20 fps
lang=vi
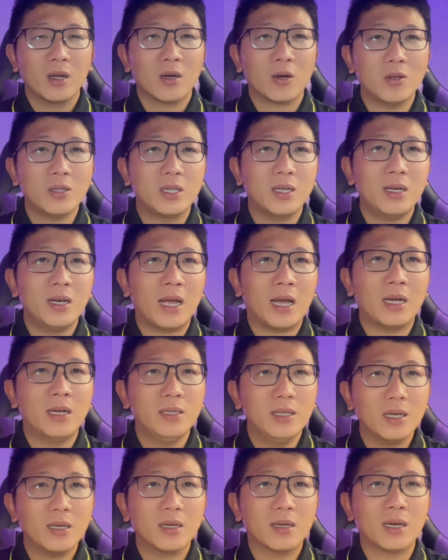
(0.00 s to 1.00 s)
đó chính là thứ
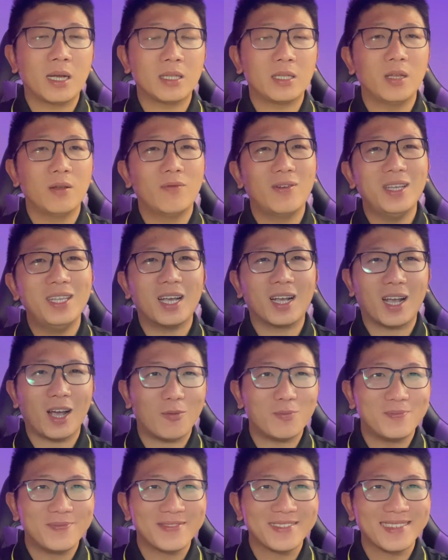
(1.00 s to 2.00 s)
nhất là chi phí nhân
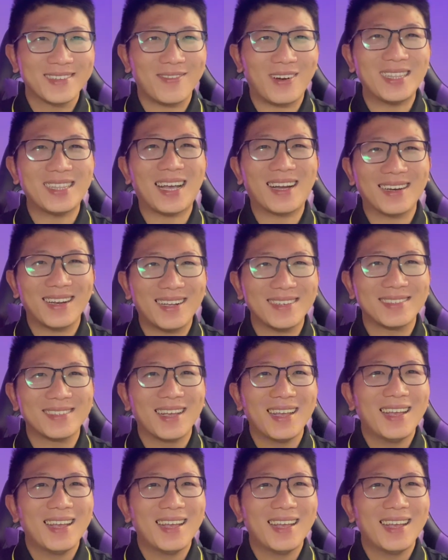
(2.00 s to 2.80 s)
công phải tăng lên